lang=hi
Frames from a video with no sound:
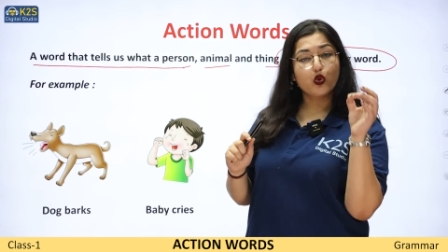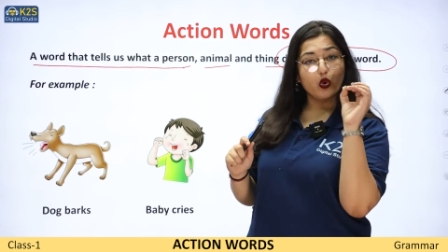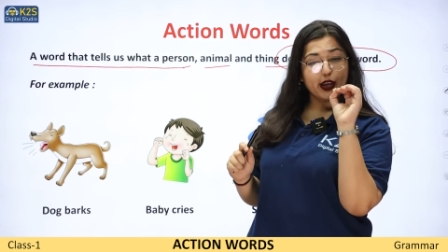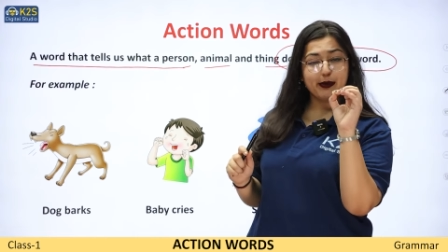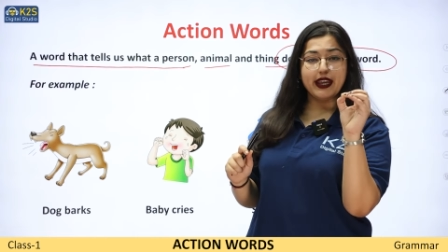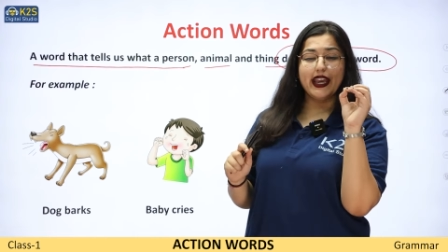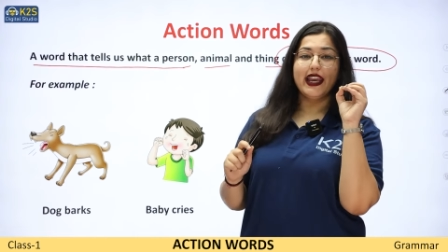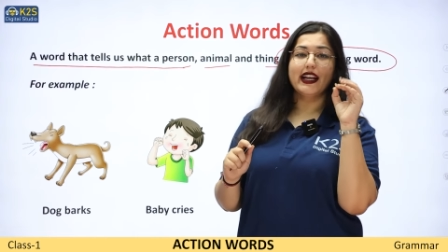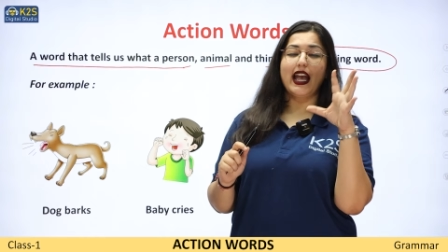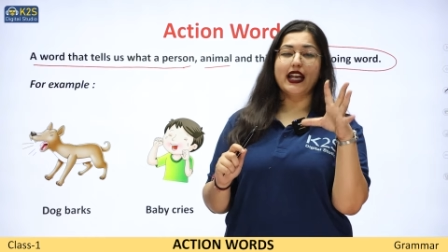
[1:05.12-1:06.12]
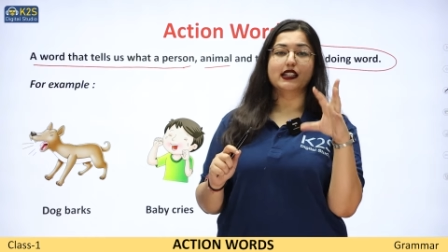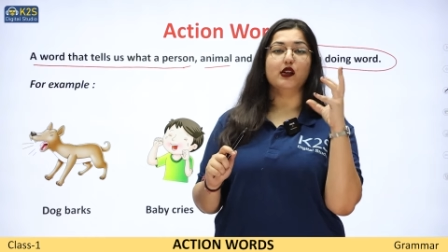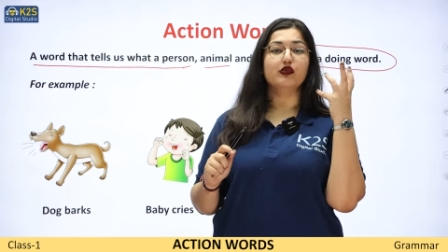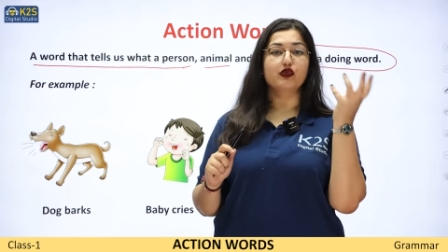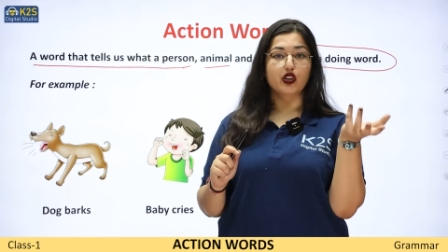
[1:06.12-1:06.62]
कोई भी एक
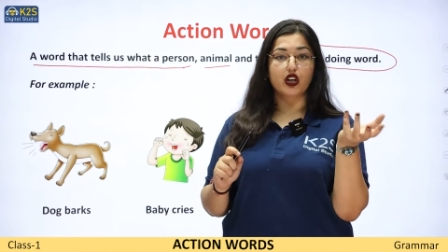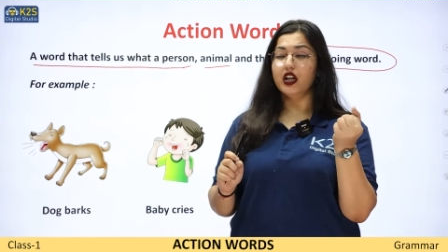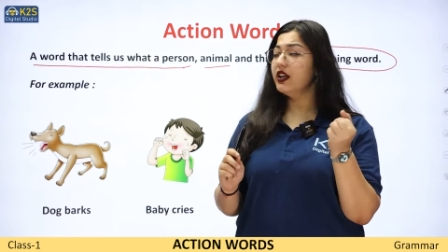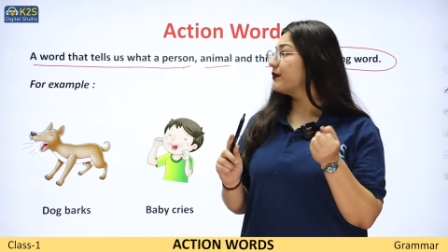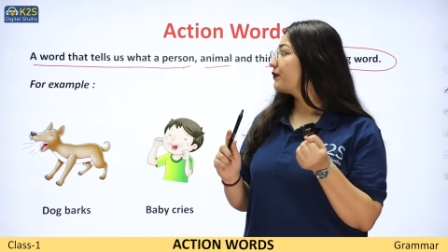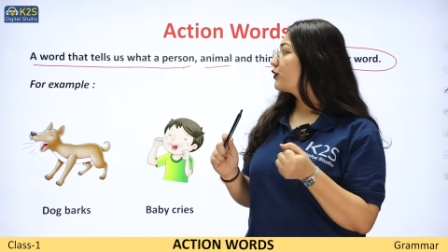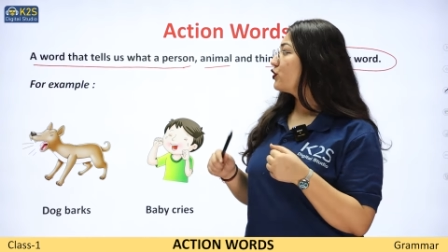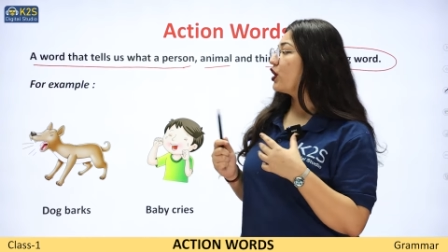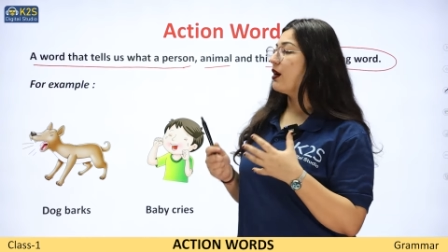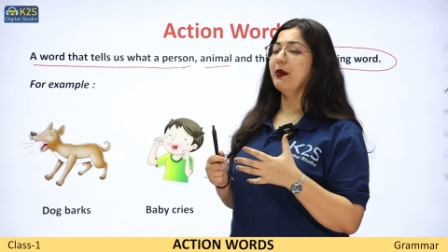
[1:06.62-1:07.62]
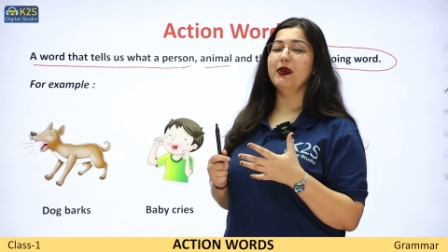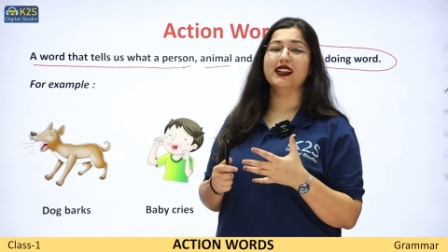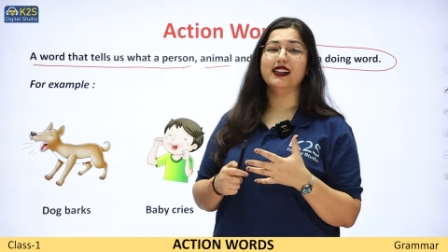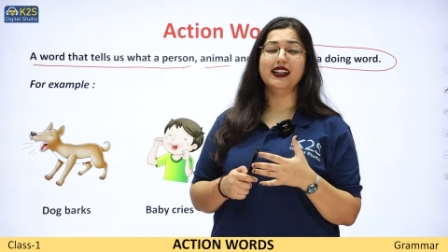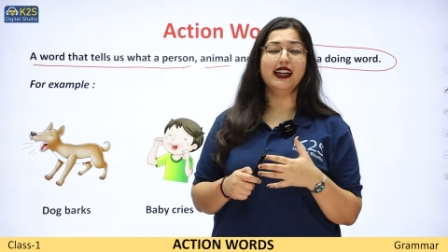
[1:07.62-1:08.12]
ऐसा word जो हमें
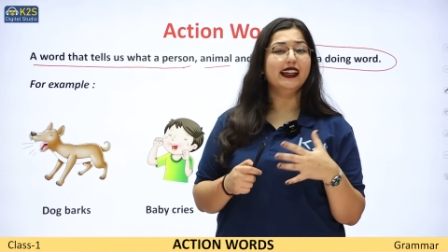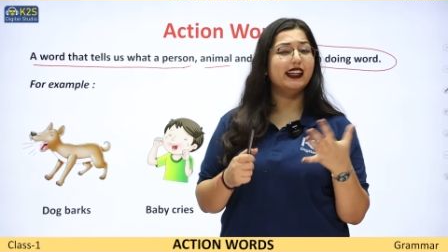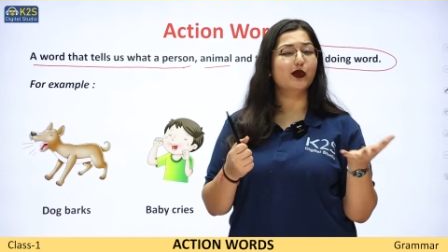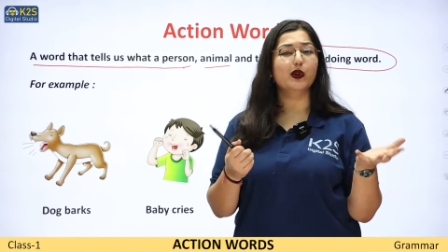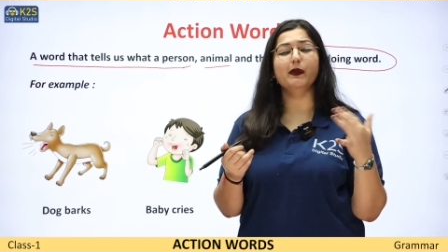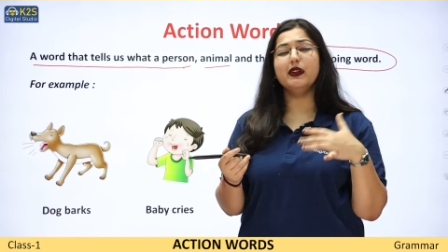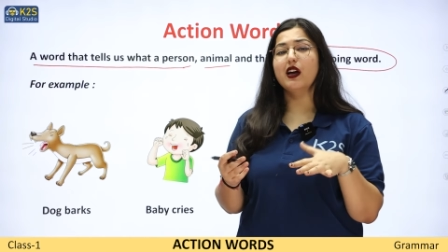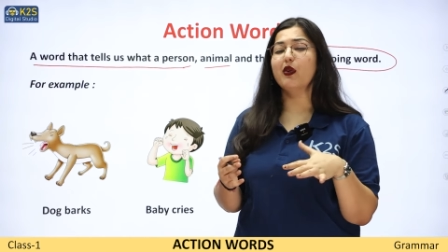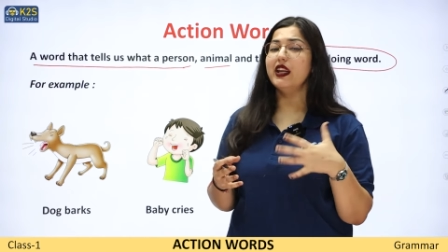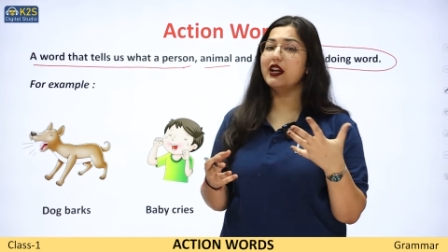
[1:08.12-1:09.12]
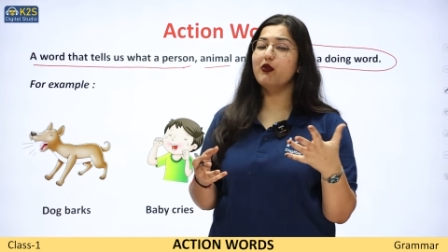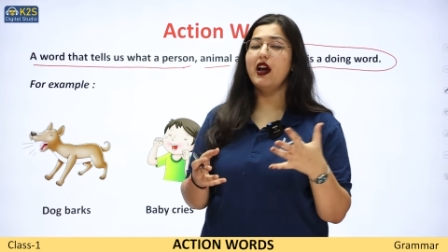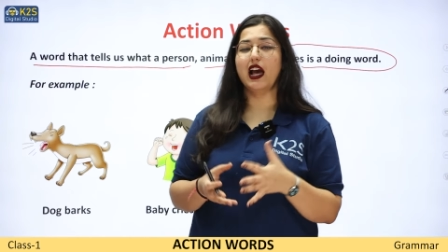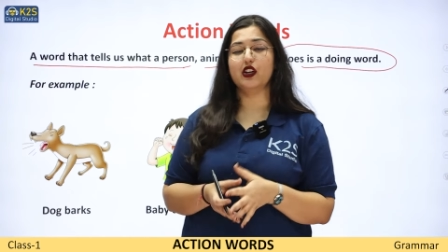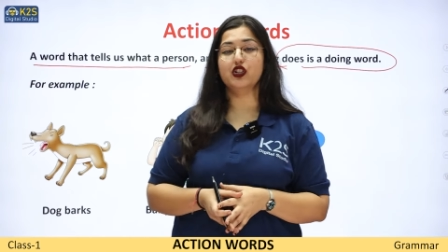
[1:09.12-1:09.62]
बताता है कि कोई भी नाउन है वो
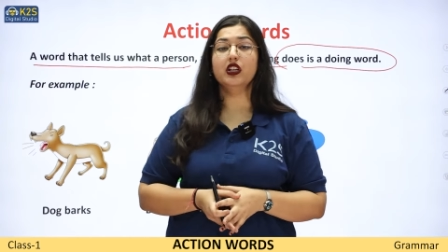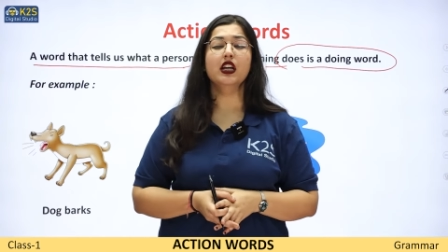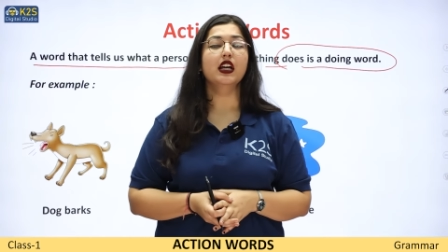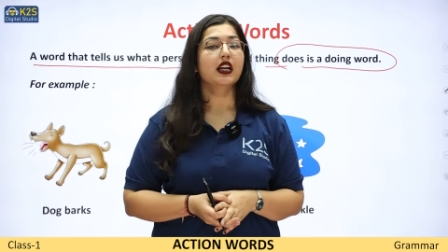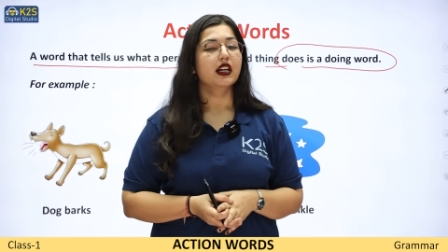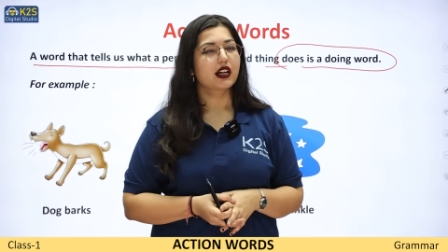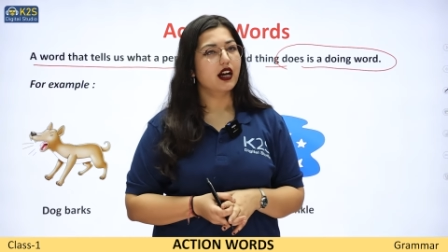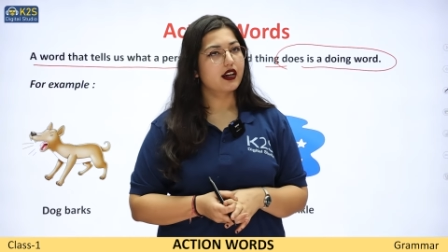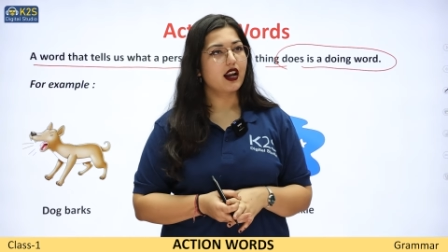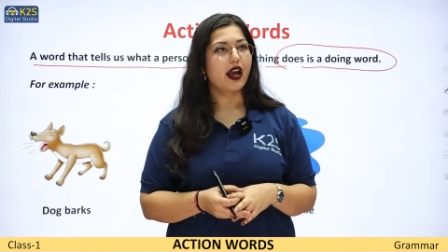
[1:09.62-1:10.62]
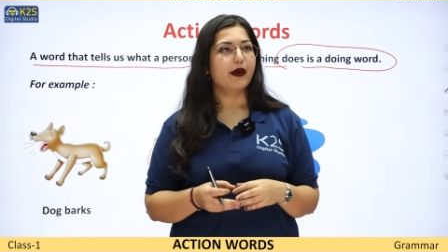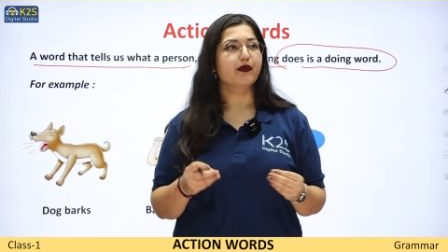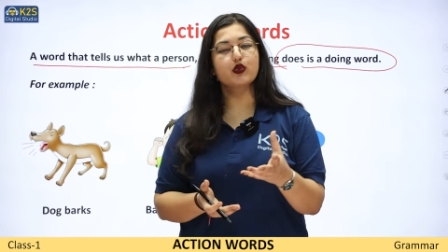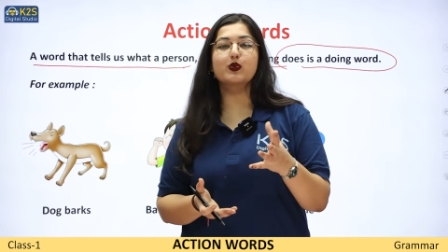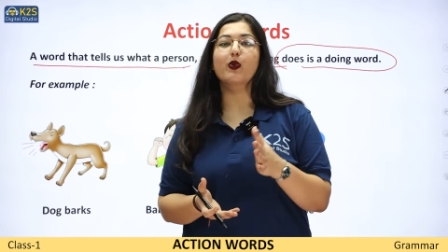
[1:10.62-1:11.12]
एक्शन कर रहा है
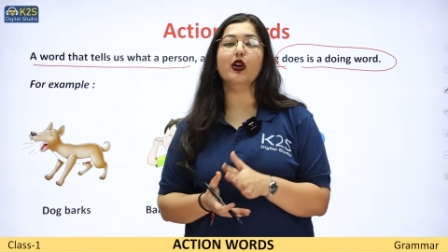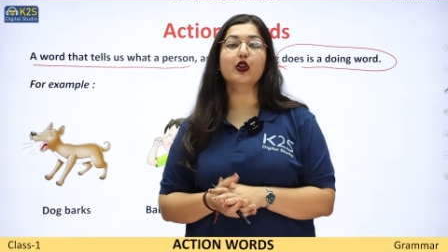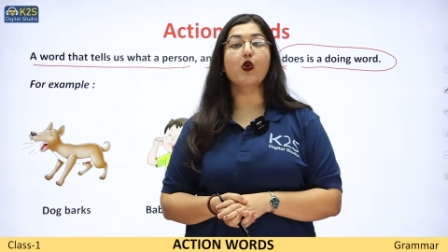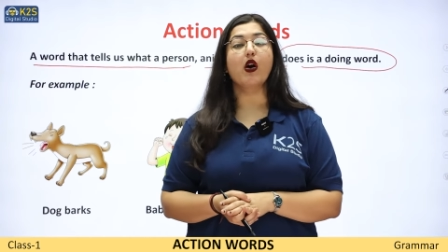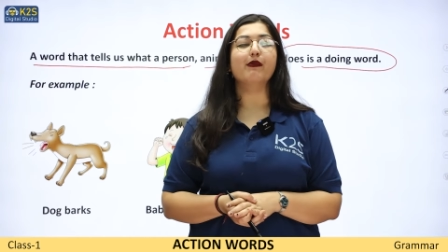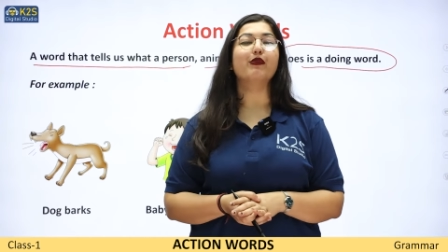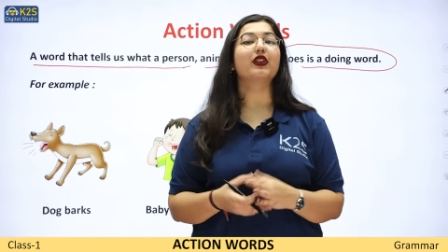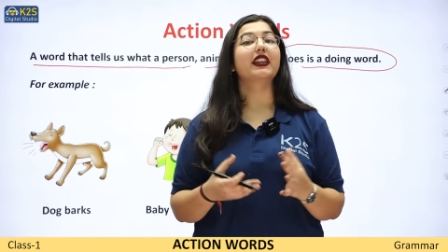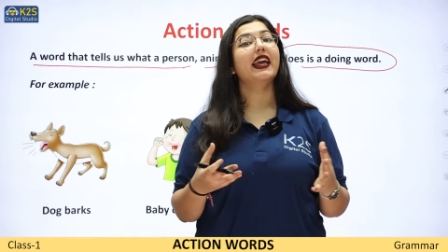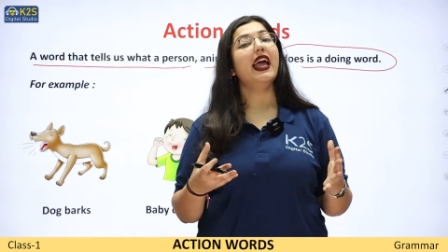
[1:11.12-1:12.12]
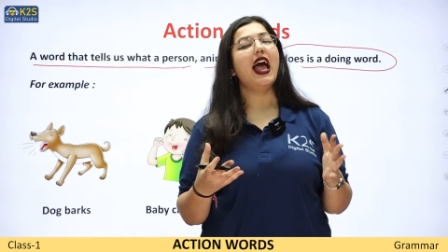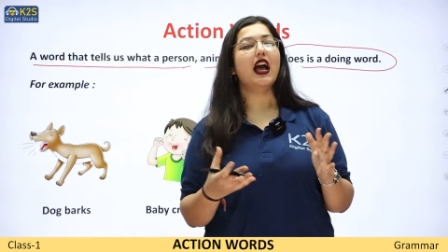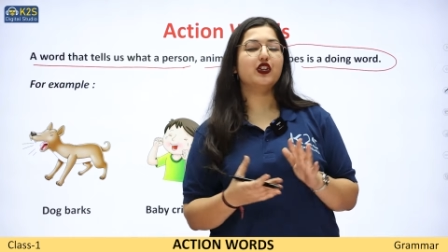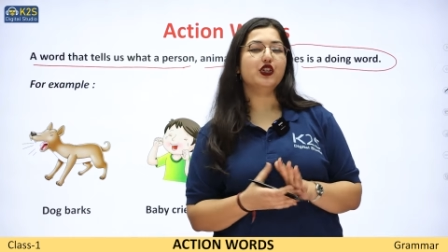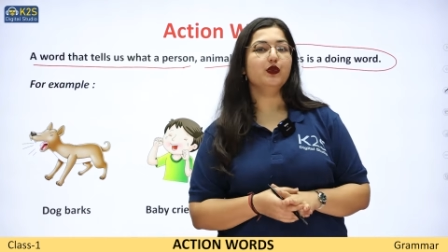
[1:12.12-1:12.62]
उस वर्ड को हम बोलते हैं
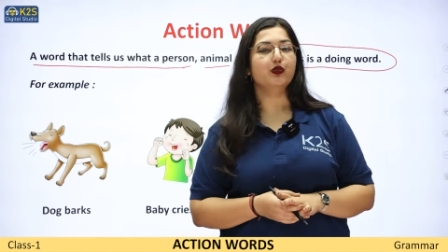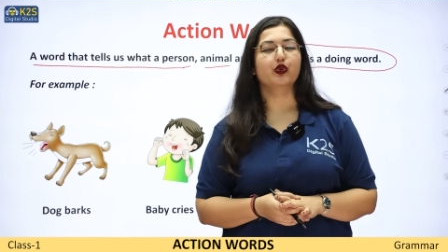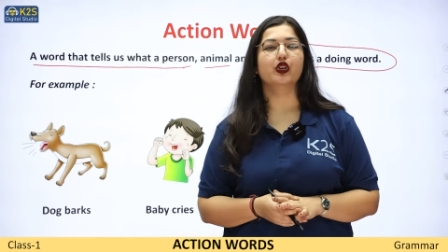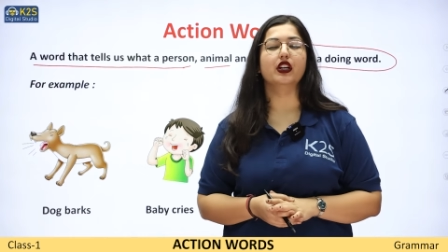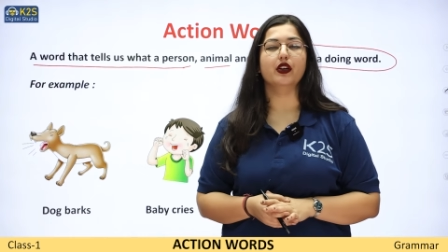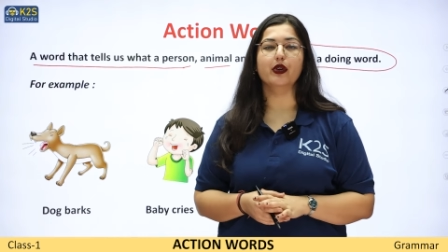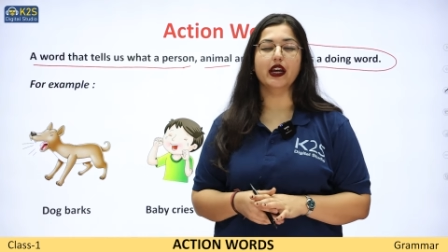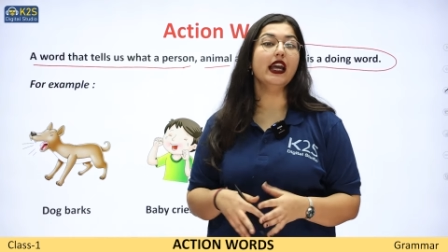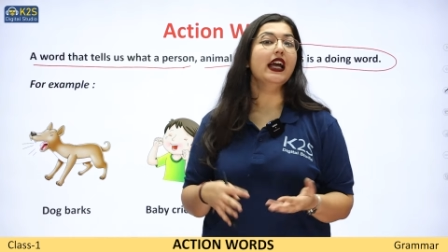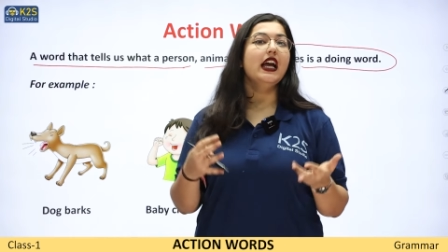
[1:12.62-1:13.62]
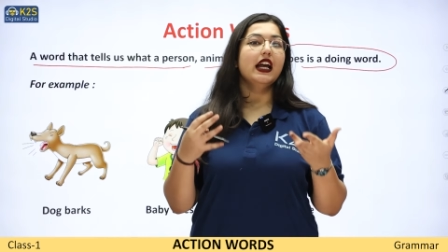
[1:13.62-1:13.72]
एक्शन वर्ड ओके